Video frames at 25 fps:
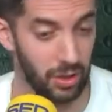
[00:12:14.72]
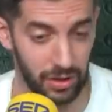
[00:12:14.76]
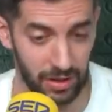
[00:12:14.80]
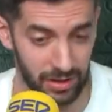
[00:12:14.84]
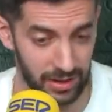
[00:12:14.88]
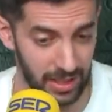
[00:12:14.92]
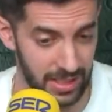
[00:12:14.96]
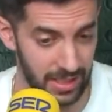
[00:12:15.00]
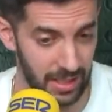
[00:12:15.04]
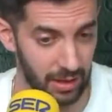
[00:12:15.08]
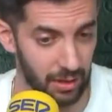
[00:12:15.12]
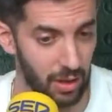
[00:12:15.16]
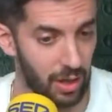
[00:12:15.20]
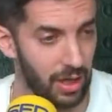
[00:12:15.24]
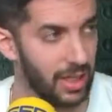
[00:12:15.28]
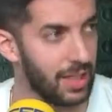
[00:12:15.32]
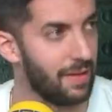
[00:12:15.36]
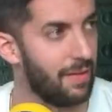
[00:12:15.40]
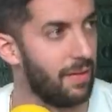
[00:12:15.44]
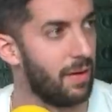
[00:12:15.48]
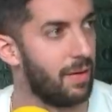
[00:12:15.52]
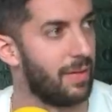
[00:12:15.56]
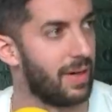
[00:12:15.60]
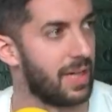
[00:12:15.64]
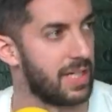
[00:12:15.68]
te estás siguiendo ahora, te va
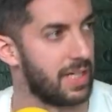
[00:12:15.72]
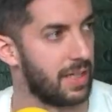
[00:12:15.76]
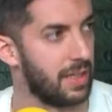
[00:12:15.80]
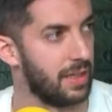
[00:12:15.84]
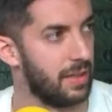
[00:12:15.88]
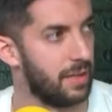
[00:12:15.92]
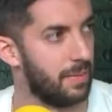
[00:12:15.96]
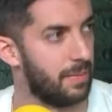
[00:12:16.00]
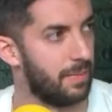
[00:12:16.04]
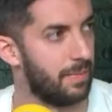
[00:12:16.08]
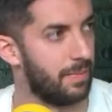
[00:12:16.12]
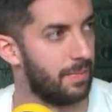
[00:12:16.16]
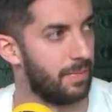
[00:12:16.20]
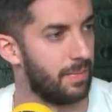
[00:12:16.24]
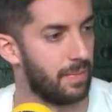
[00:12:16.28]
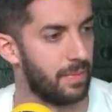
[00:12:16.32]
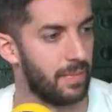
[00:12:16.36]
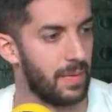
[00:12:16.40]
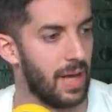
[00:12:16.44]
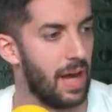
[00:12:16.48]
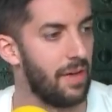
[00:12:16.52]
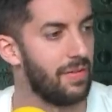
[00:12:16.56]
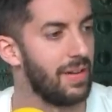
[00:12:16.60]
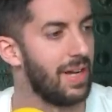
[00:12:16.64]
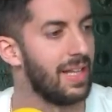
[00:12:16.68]
a volver a seguir.
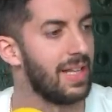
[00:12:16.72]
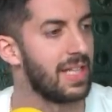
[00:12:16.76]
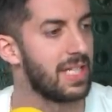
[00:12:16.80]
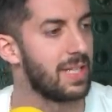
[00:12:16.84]
A final de